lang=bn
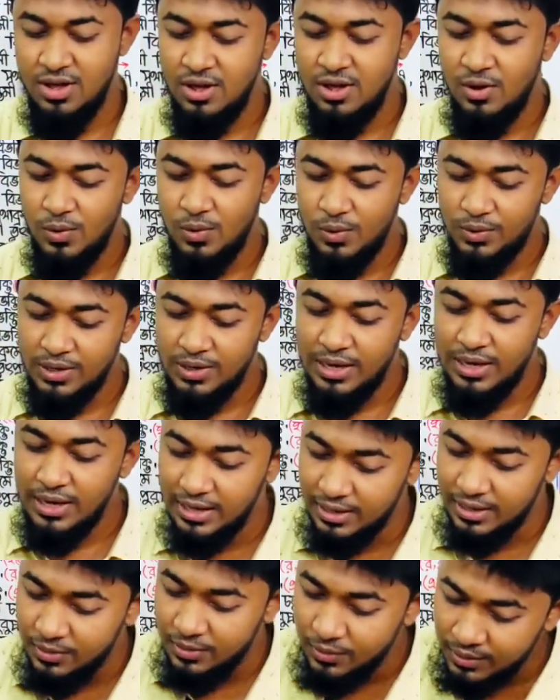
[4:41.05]
ওকে
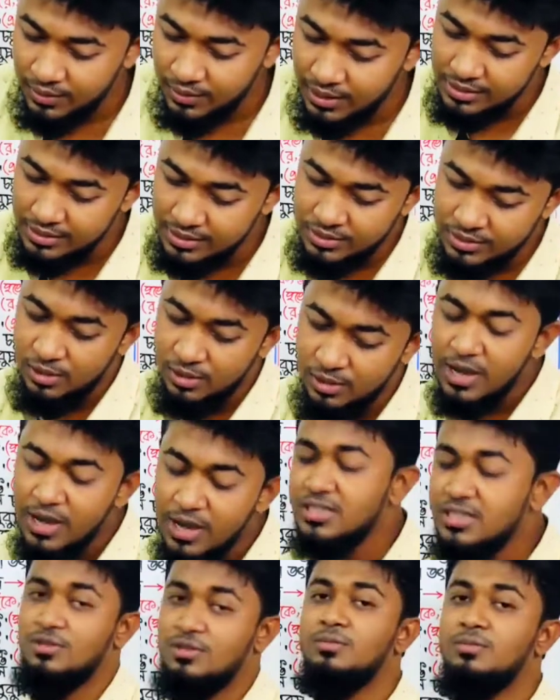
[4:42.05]
ওকে সবাই যেহেতু
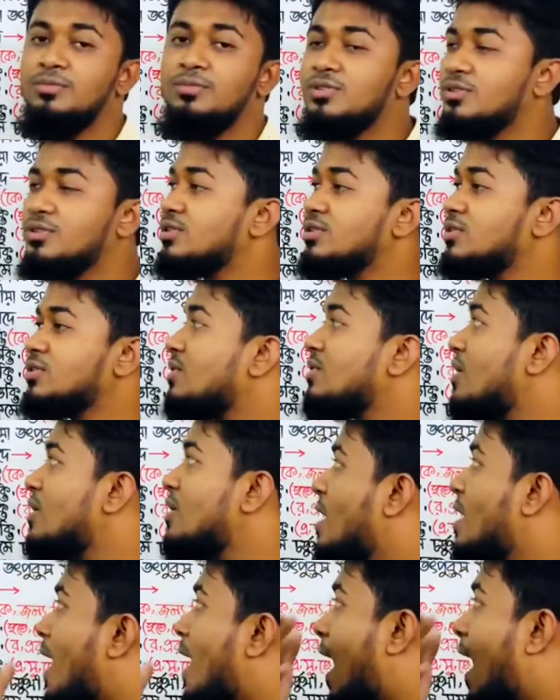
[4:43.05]
বুঝতেছ
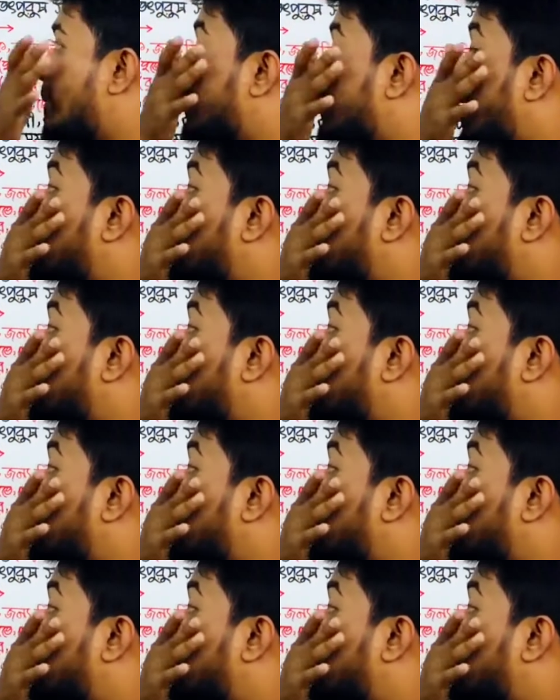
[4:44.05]
আমরা এবার